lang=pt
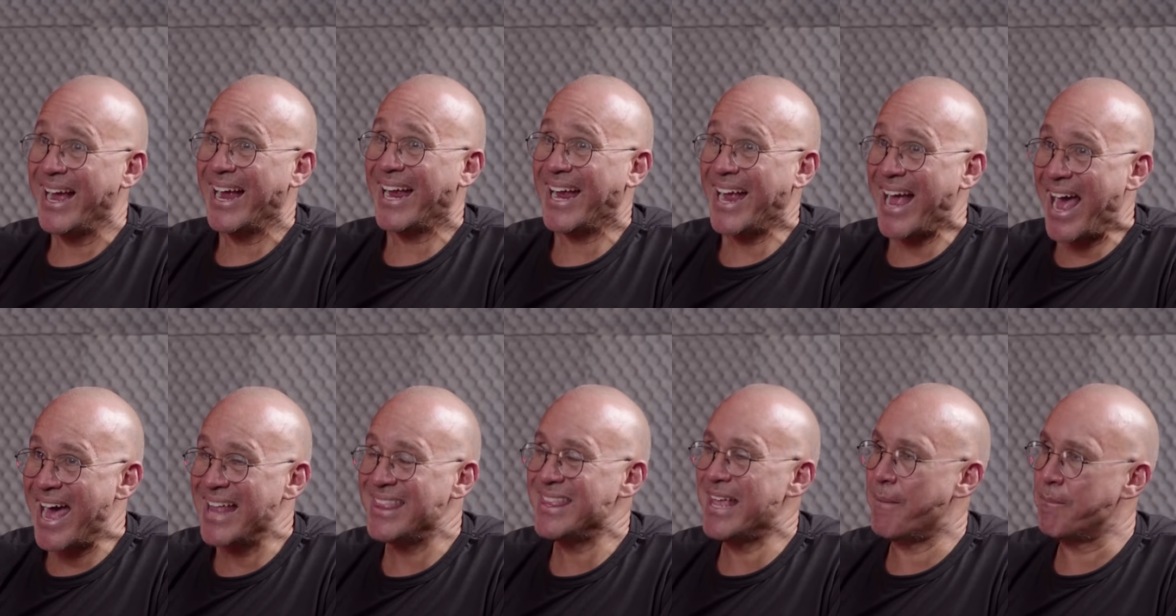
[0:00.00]

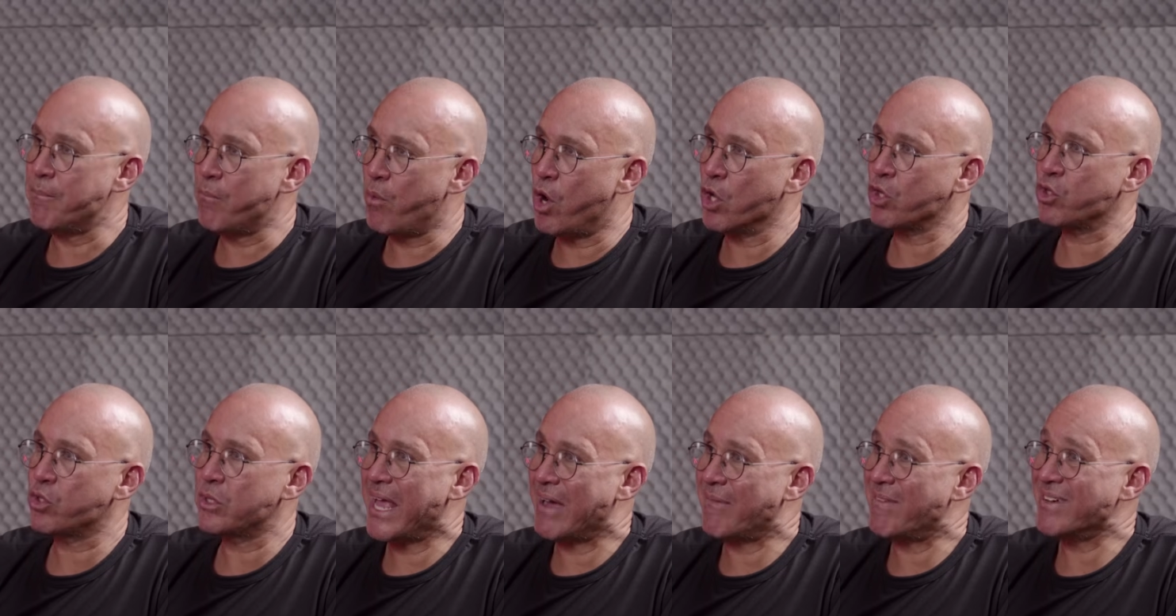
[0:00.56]
Cada
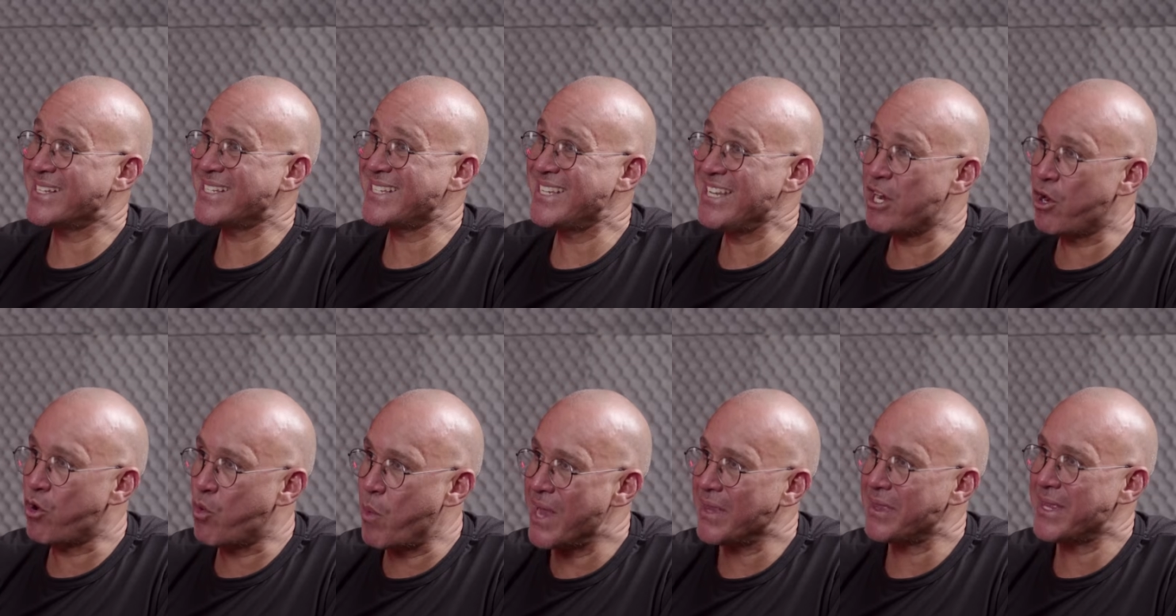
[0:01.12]
moto dava
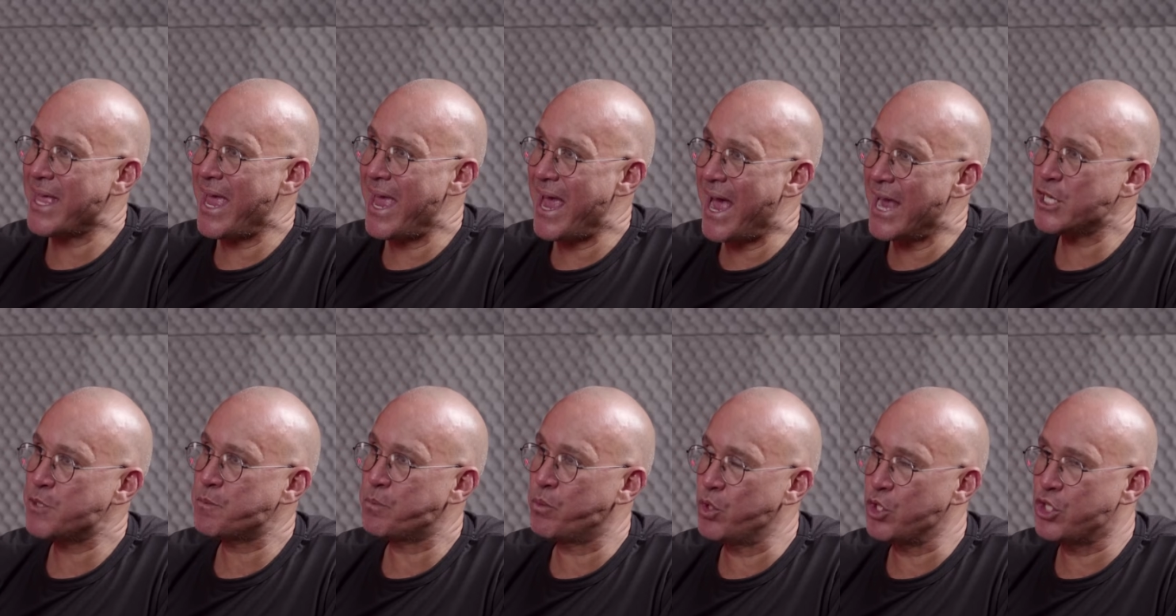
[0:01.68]
50
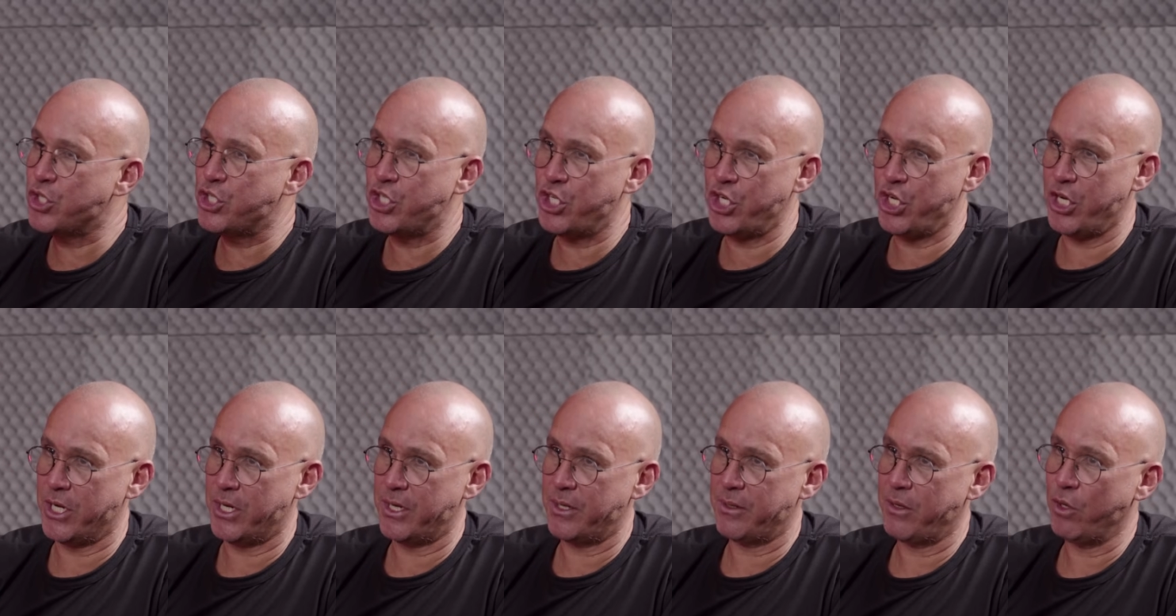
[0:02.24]
reais por
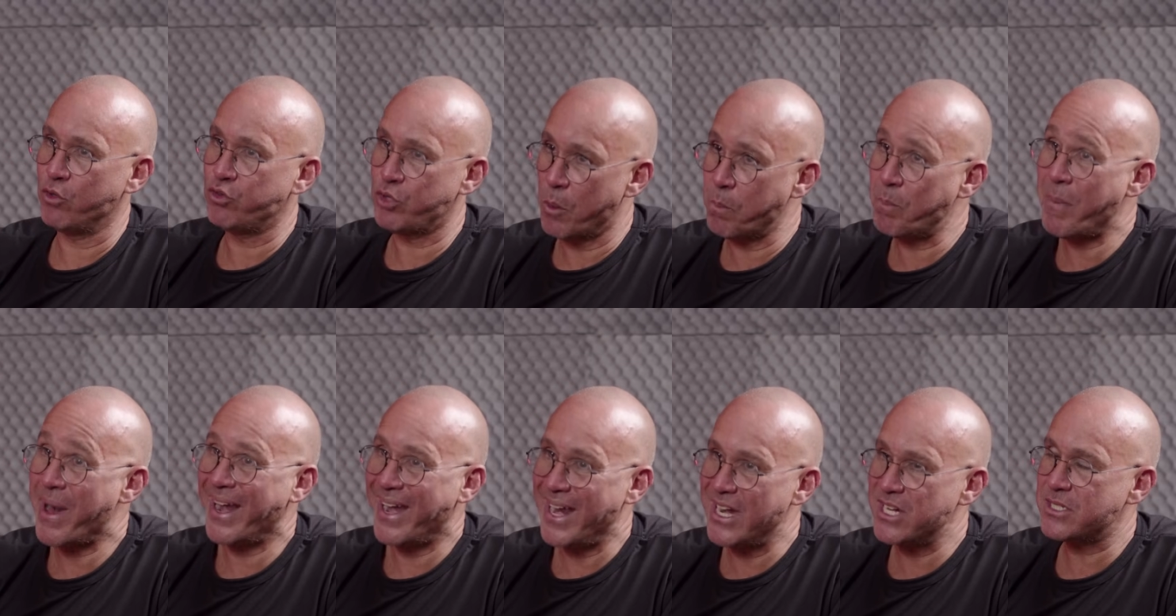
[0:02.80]
dia. Eu tenho
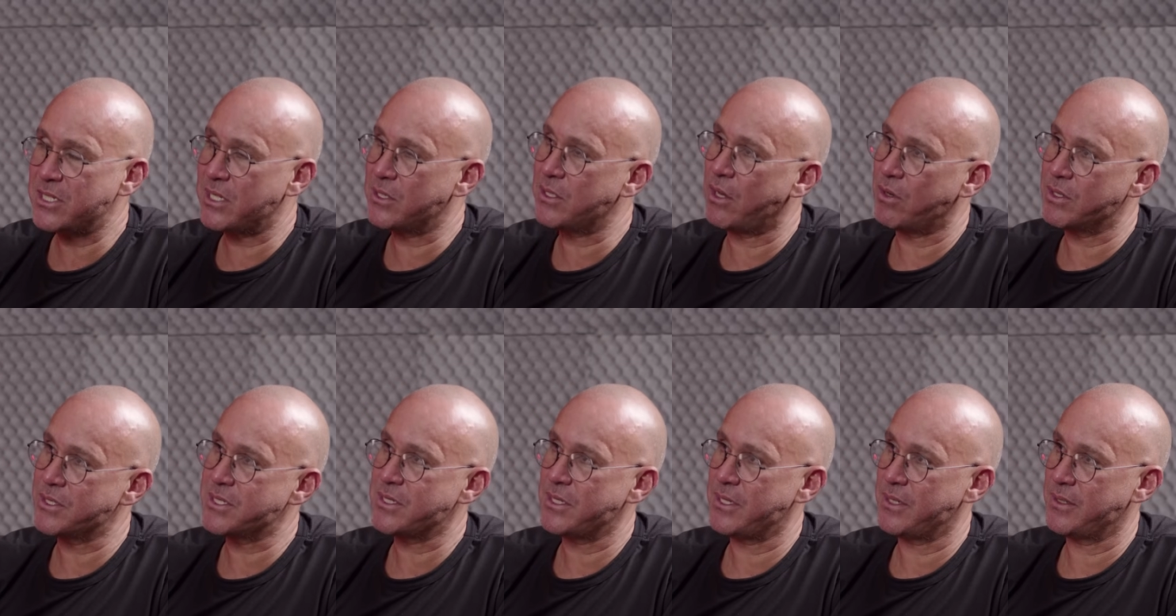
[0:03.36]
parente dentro da
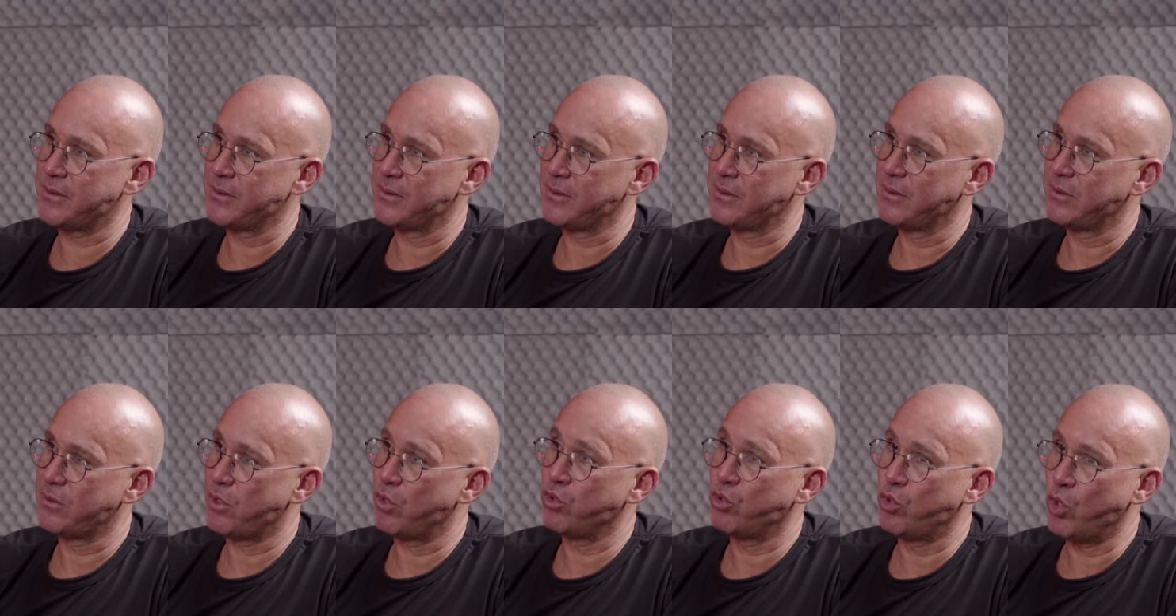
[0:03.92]
Rocinha.
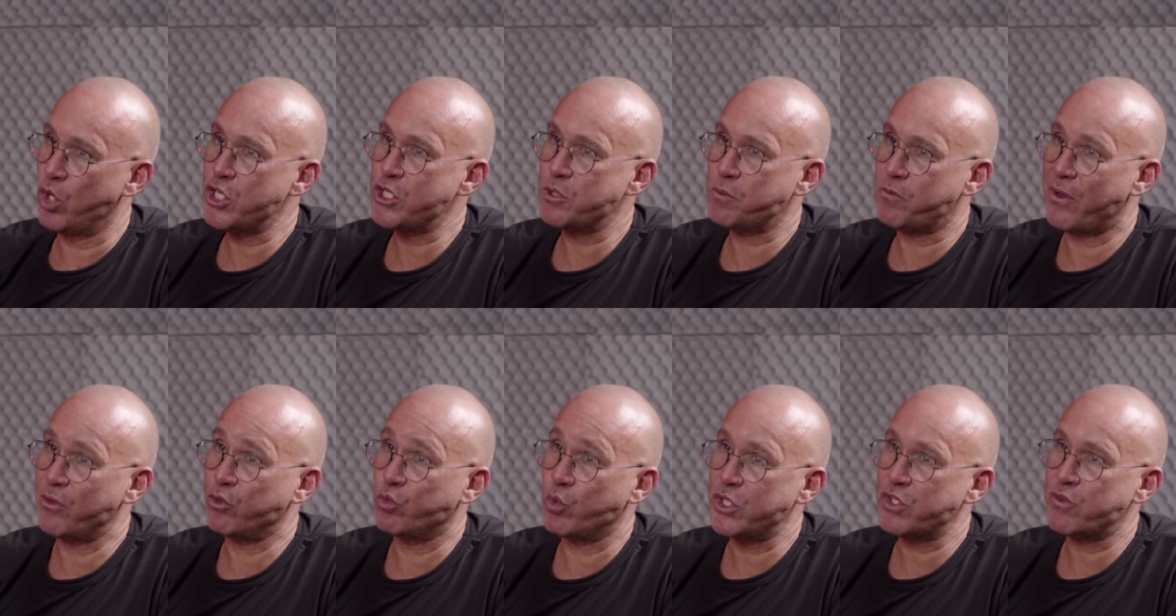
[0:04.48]
Tenho dois,
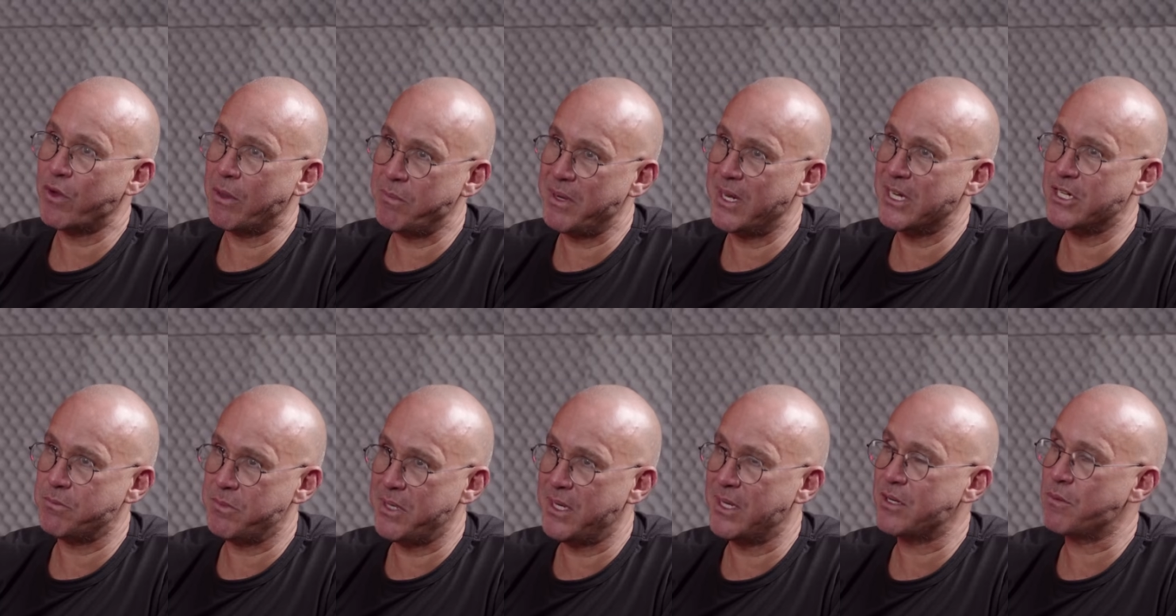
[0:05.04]
duas famílias
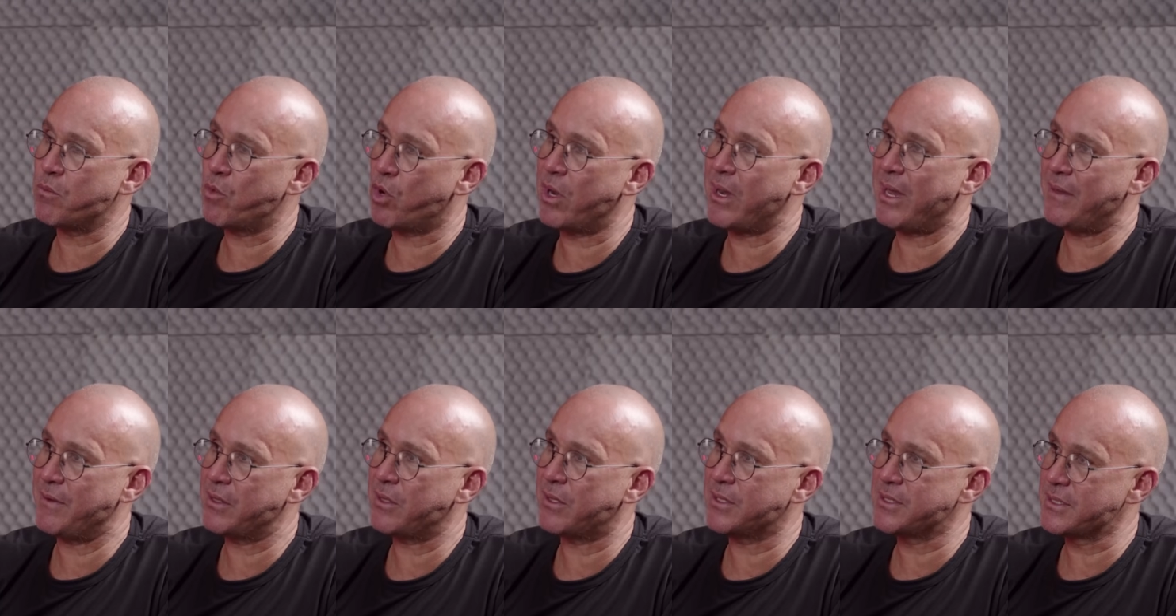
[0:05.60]
minhas que moram lá
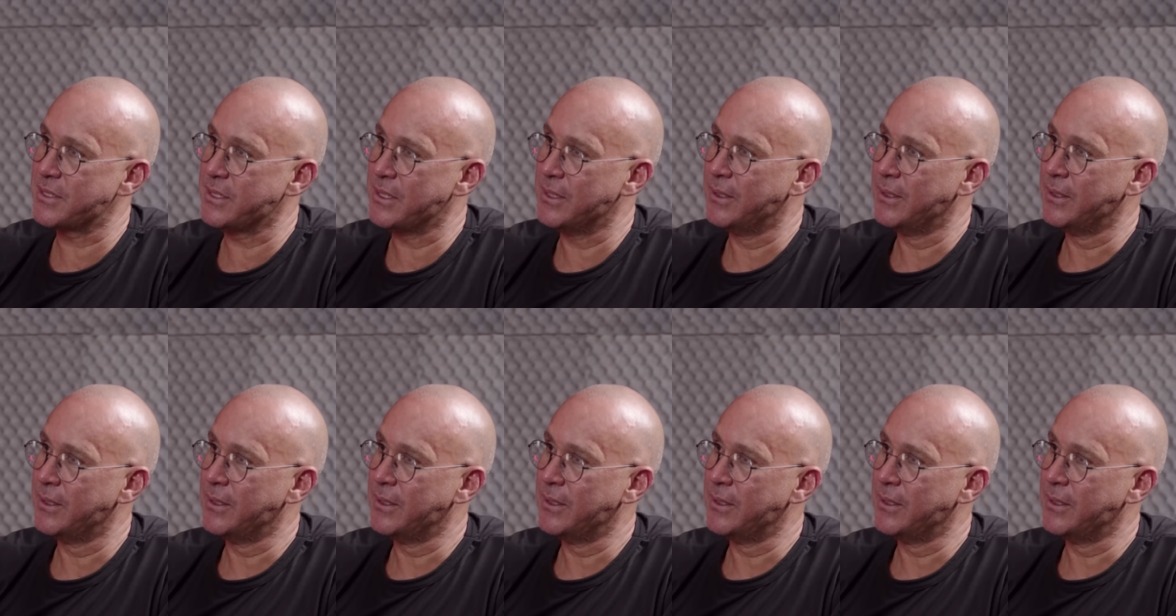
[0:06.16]
dentro da Rocinha.